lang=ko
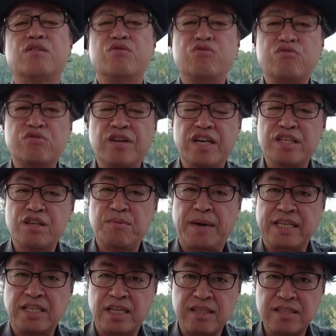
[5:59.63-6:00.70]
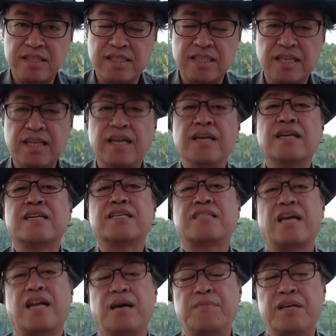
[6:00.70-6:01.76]
누구에서 맞았든지 그
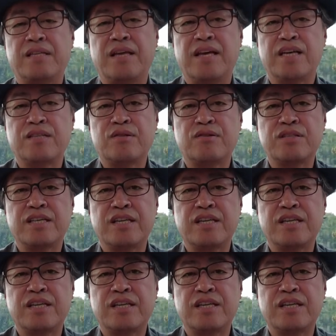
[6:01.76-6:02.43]
사람에 대해서